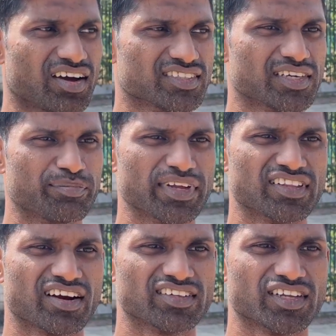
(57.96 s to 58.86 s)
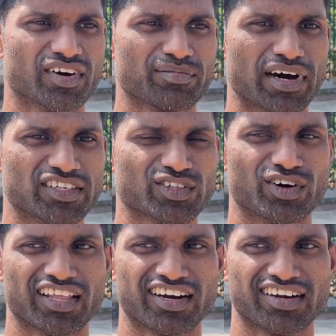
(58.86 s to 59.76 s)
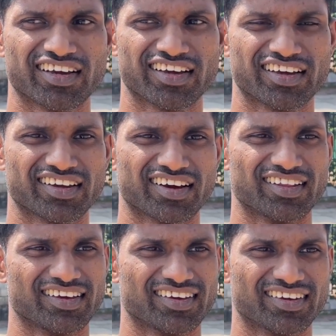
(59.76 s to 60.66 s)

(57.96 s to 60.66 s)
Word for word: చెప్పిన తర్వాత కూడా మార్చుకోలేదంటే ఇంకా అది